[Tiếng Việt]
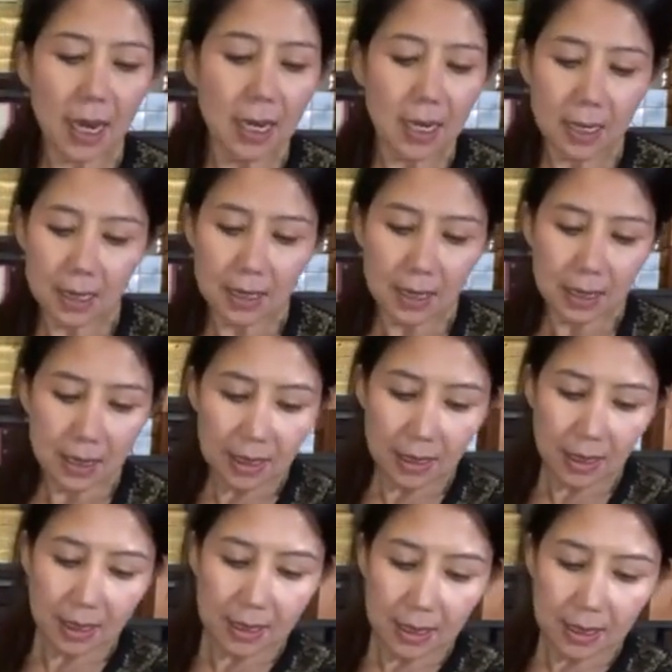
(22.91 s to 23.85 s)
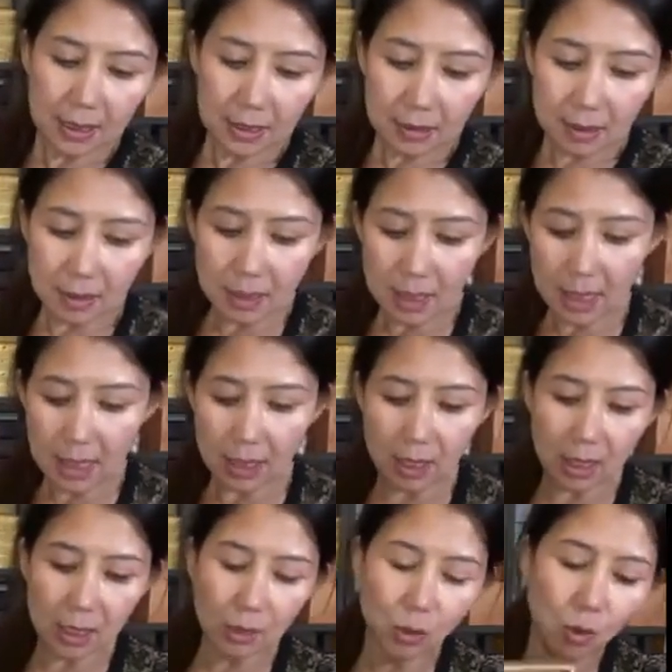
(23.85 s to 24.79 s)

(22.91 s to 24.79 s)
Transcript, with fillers: cả nhà nha cái set dưỡng